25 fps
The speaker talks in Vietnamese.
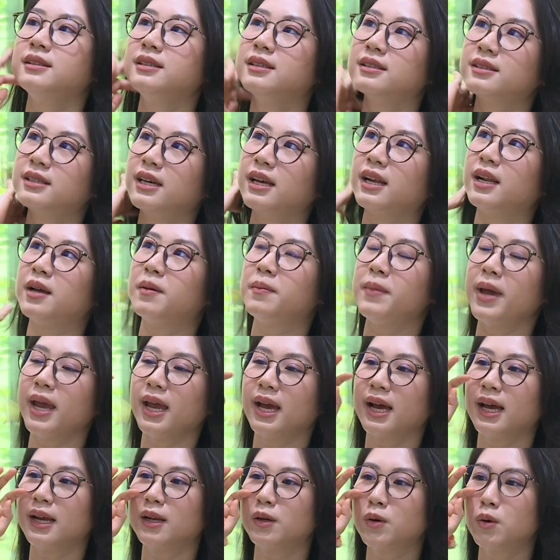chia sẻ là
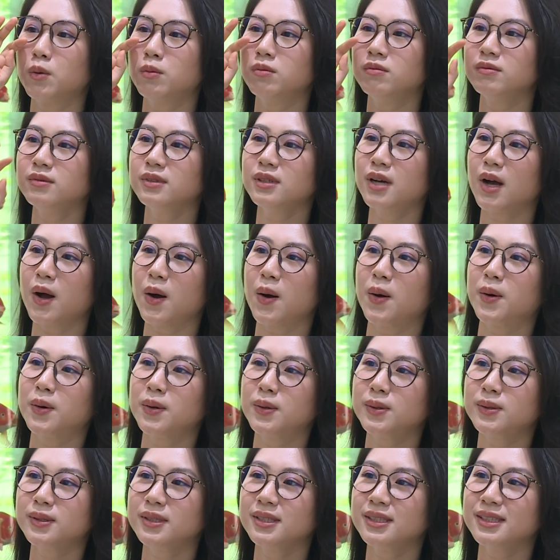mẹ Khánh cũng
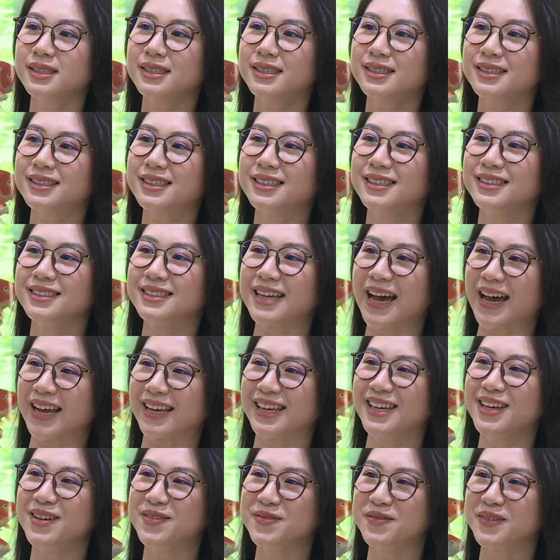có từng trải
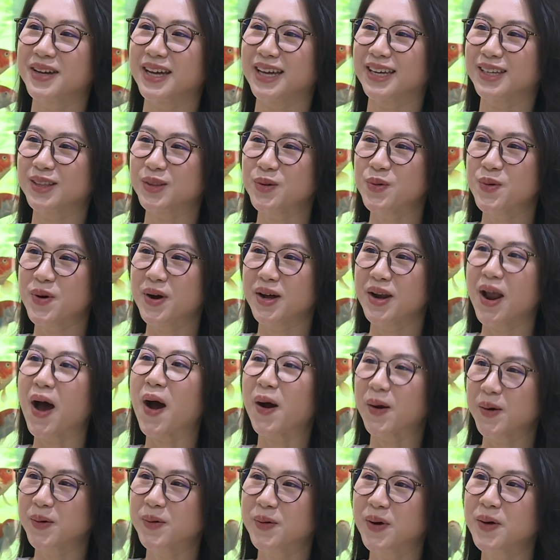nghiệm cái tour
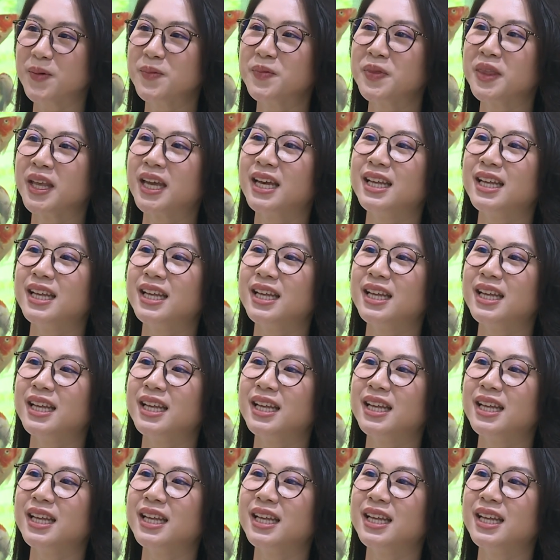đó đúng không?